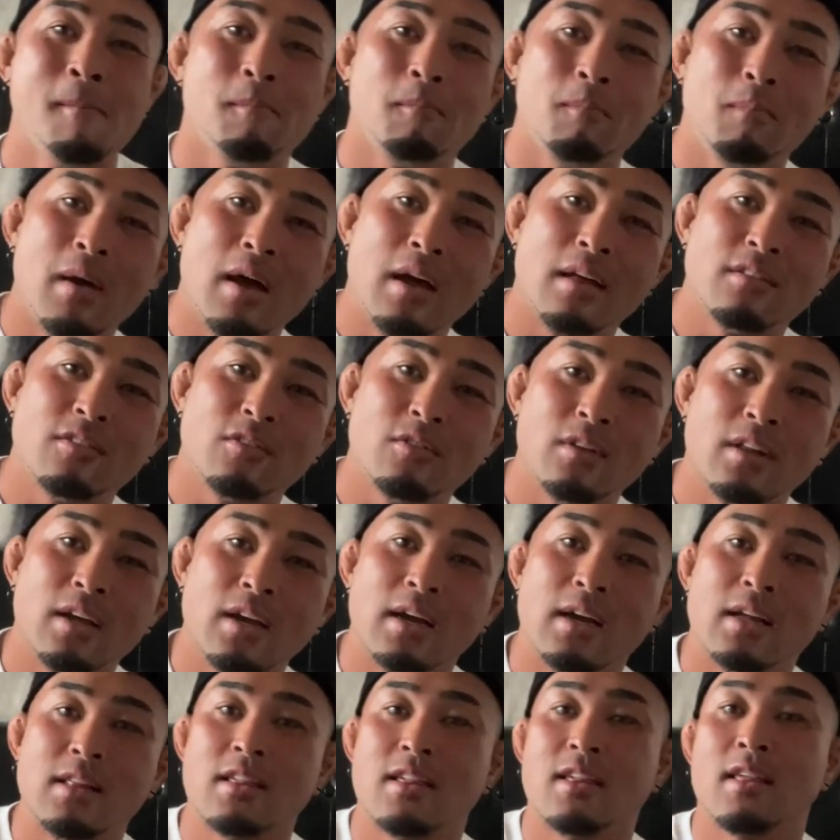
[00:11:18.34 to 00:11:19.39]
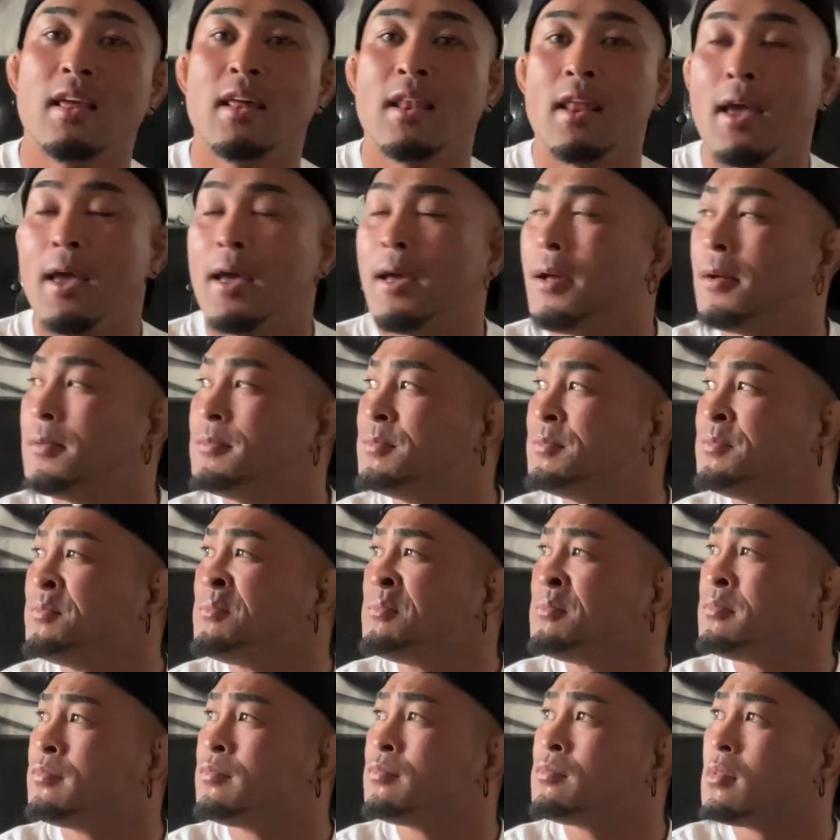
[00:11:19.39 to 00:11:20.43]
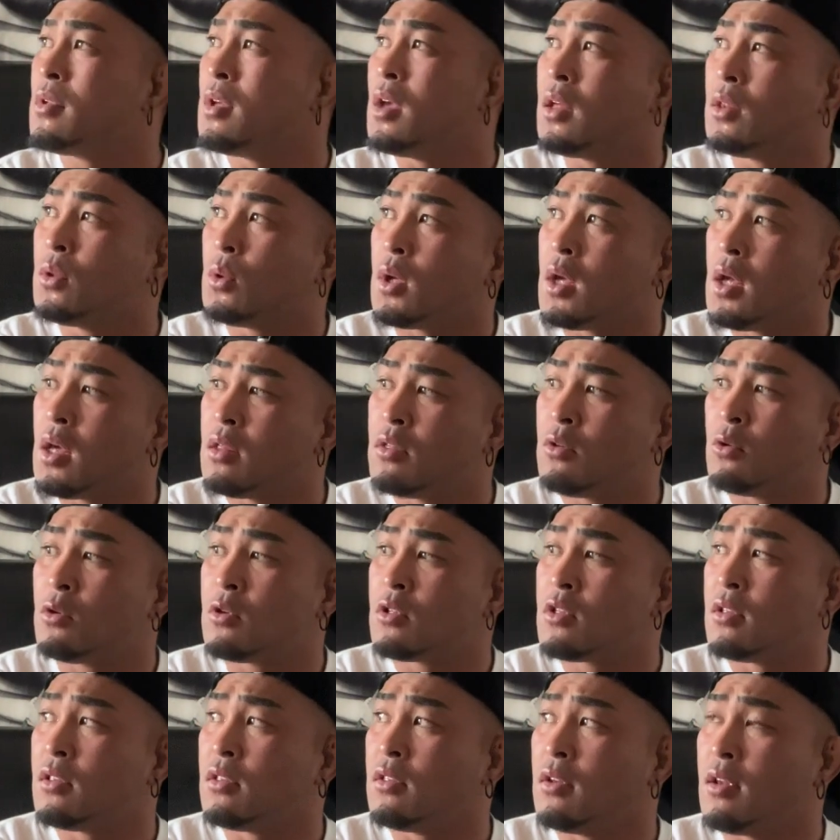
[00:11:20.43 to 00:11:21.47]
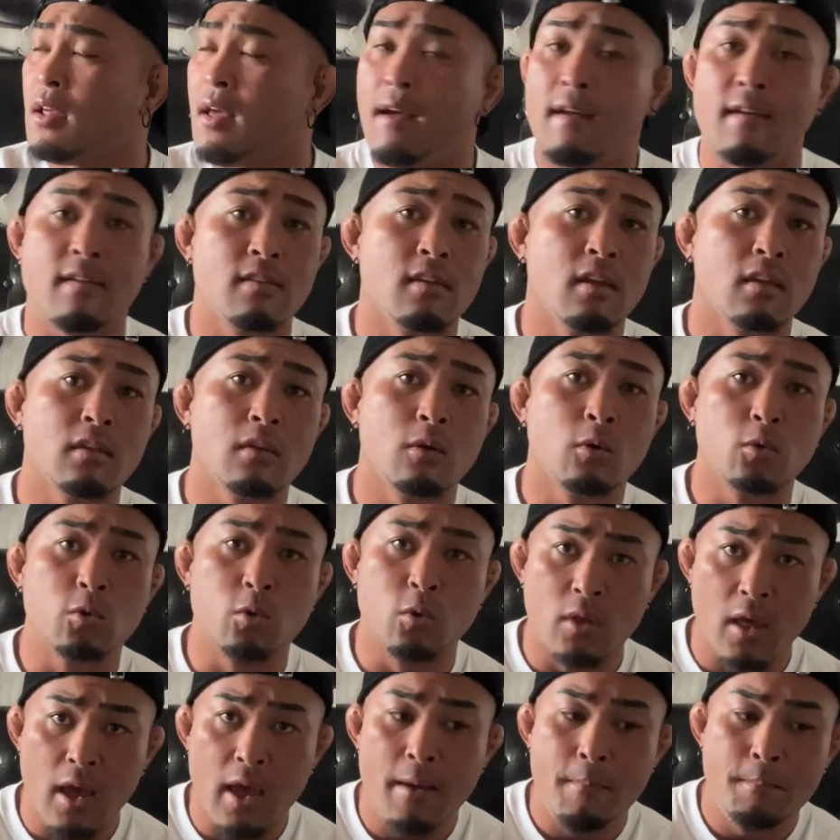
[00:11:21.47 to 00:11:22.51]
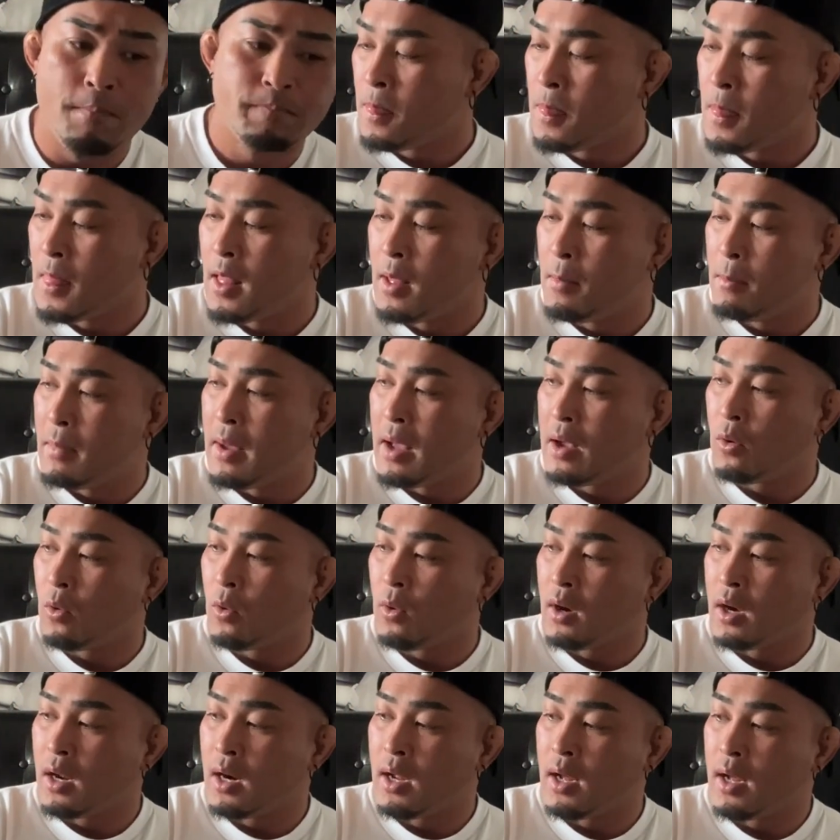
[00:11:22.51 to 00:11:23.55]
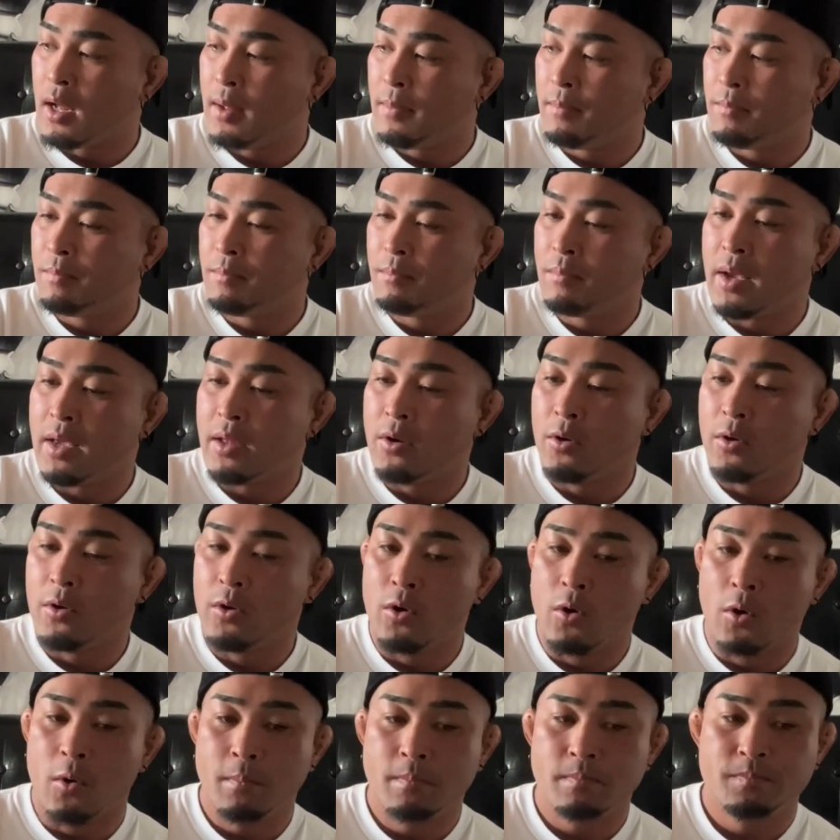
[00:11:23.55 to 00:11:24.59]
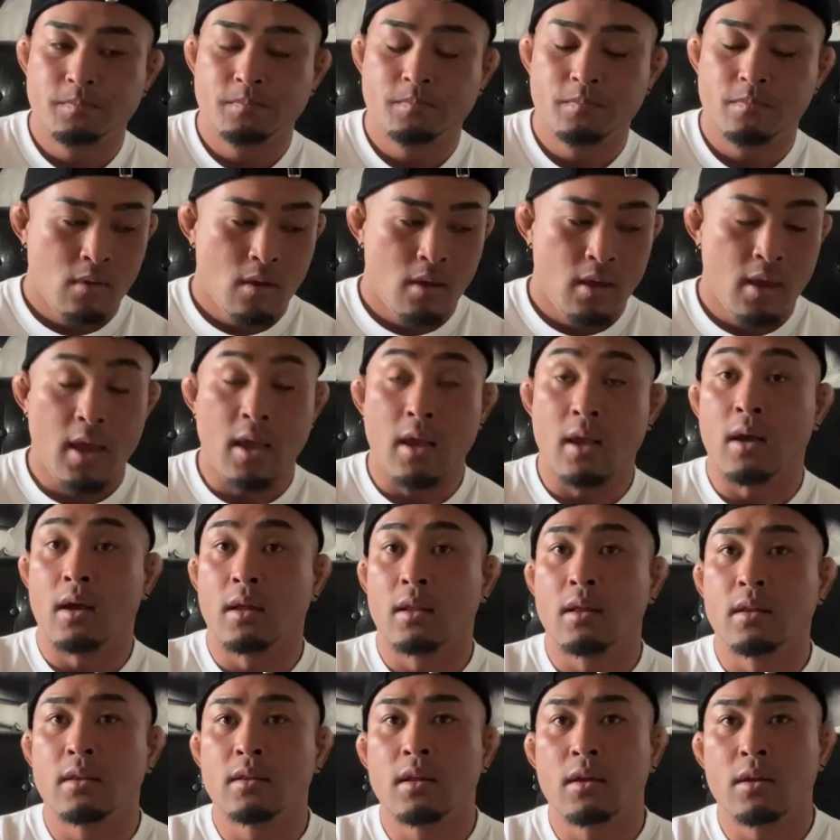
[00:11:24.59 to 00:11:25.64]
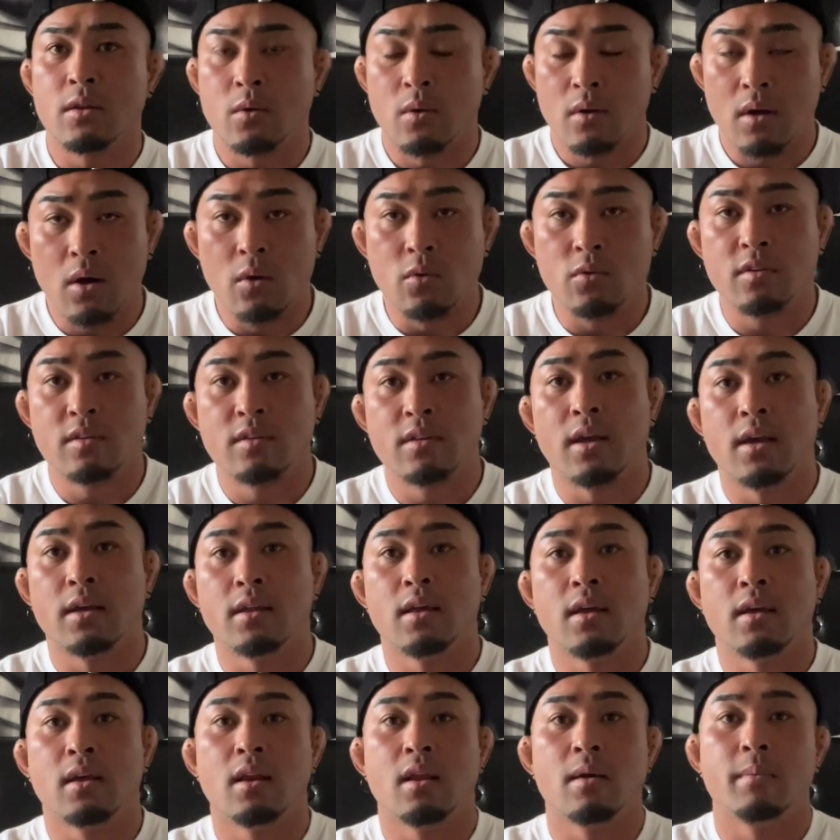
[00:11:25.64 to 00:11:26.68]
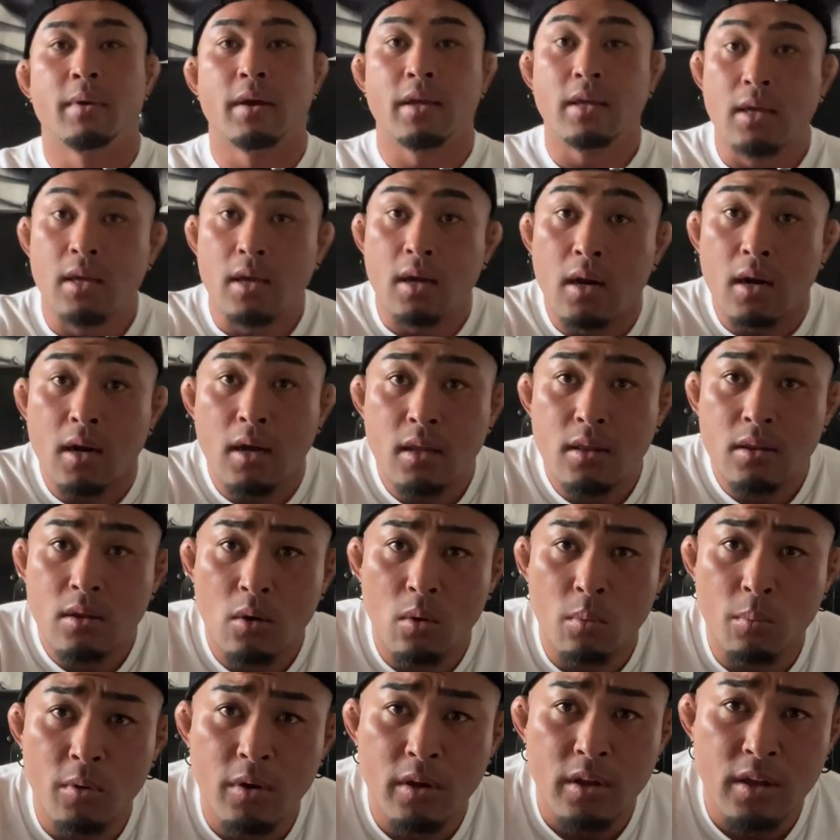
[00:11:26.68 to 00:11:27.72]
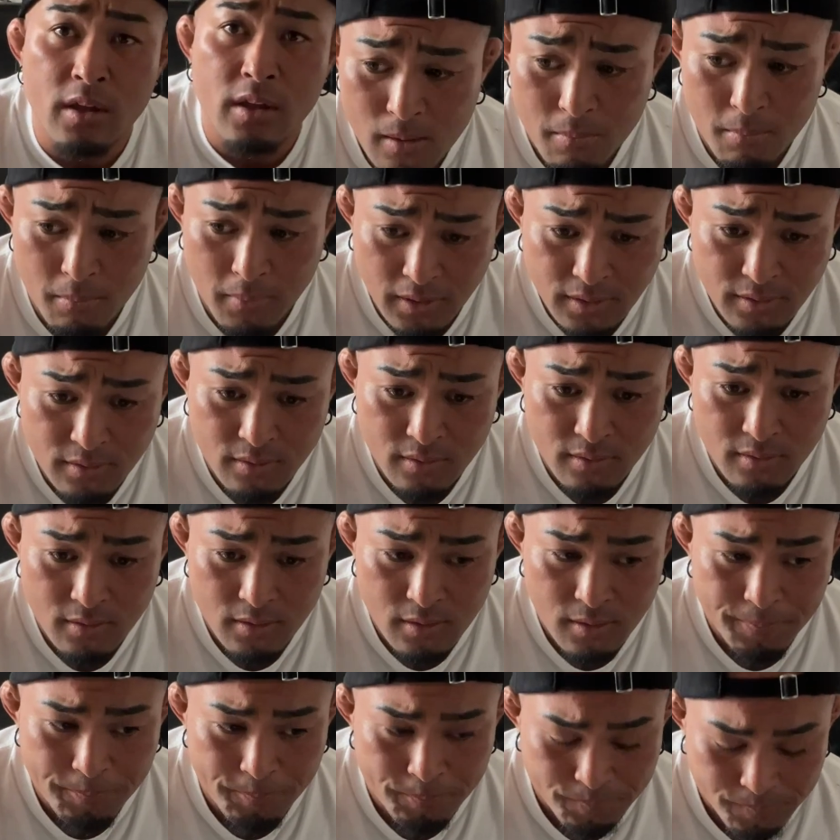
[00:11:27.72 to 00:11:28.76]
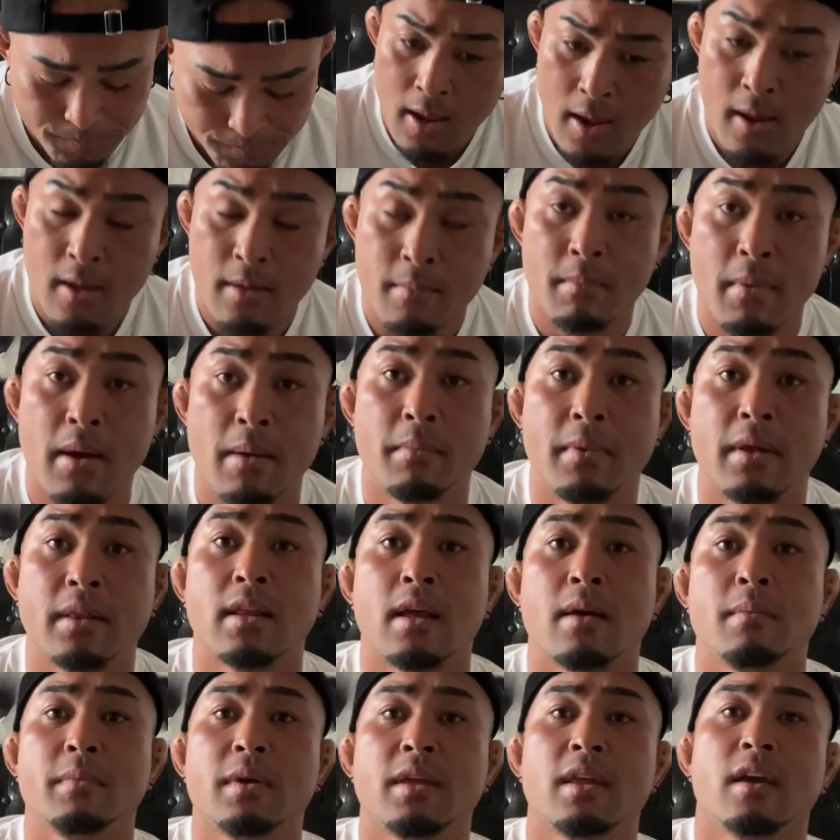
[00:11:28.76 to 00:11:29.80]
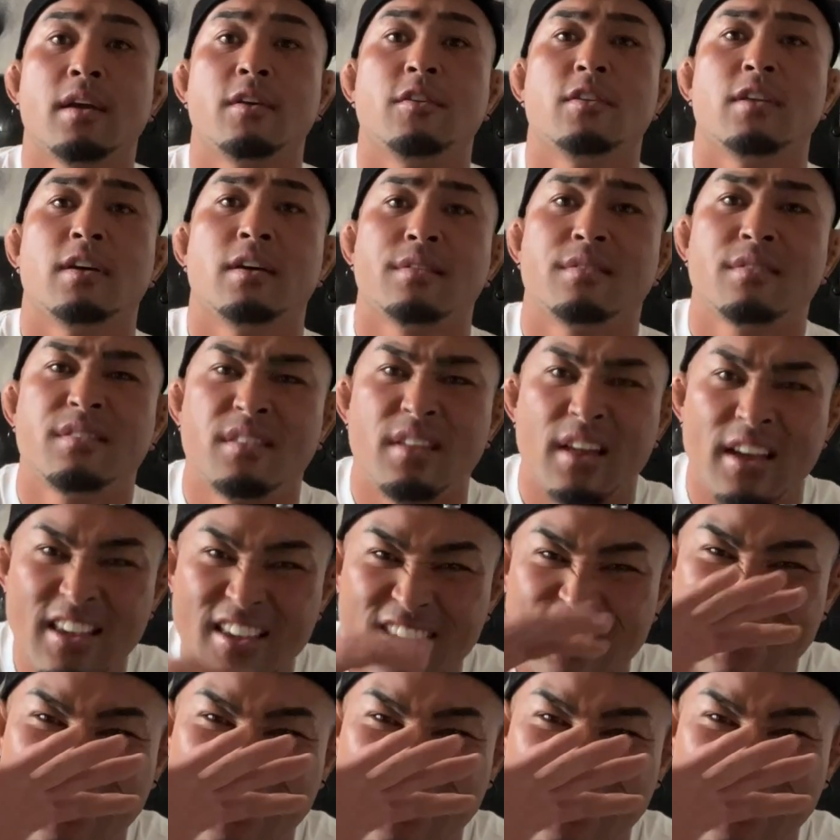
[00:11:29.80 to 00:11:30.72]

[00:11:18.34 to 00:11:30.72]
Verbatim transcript: まあそんな感じでね、やっと血糖室に入ったってことで、まあここから、まあいろいろ変化だったりとかお伝えできればいいかなって思います。まあまた見てください。